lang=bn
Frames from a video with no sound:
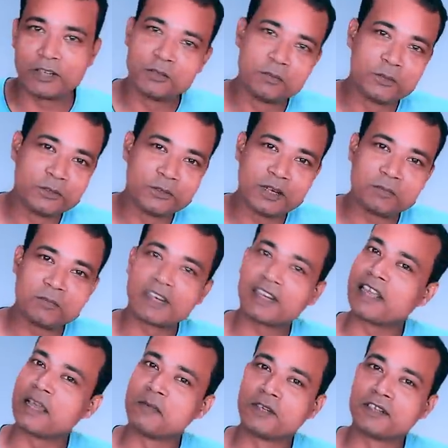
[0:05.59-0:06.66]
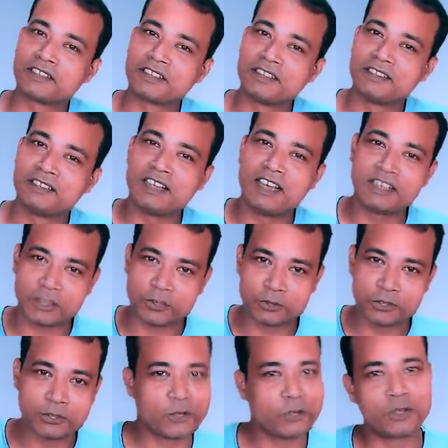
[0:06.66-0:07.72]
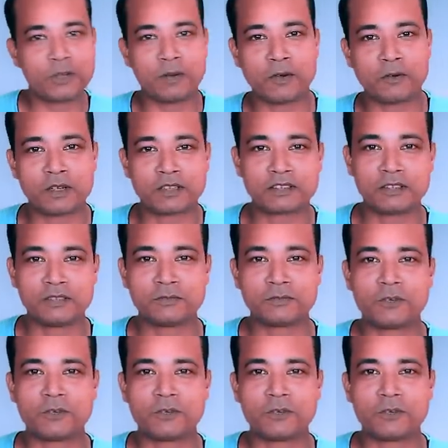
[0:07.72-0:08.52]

আলাইকুম বন্ধুরা আপনারা কেমন আছেন আশা করছি সকলে ভালো আছেন